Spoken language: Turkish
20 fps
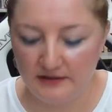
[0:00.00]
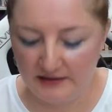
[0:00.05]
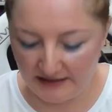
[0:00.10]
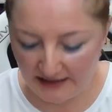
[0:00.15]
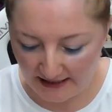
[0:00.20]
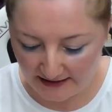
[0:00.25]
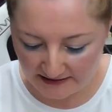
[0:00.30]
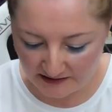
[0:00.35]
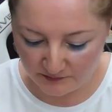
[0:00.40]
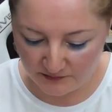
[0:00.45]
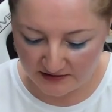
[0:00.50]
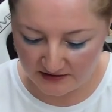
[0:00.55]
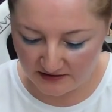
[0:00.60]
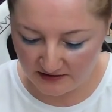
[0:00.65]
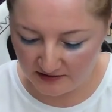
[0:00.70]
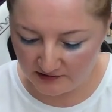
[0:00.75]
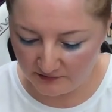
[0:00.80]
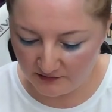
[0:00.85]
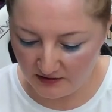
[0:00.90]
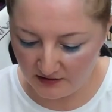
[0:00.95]
Kendimizi
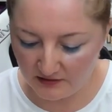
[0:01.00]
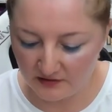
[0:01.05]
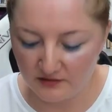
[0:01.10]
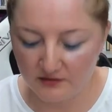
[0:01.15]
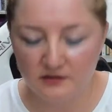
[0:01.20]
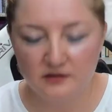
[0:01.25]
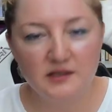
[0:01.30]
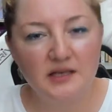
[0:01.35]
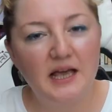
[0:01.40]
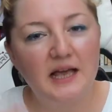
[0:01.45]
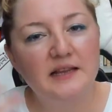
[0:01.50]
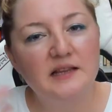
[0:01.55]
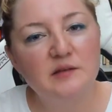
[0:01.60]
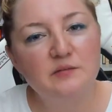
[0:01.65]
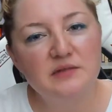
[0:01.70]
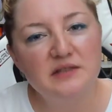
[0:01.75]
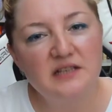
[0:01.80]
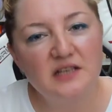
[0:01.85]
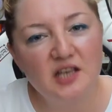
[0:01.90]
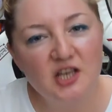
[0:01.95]
tanımak,
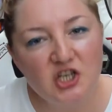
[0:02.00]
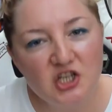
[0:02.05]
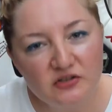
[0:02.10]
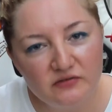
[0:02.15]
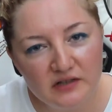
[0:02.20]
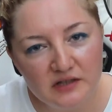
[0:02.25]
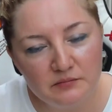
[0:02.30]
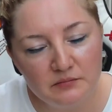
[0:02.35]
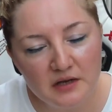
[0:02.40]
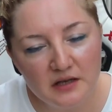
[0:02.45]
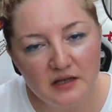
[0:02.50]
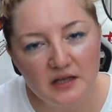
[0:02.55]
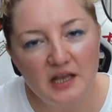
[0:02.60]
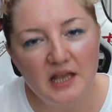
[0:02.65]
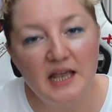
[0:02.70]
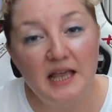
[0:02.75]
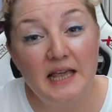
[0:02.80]
kendimizi keşfetmek,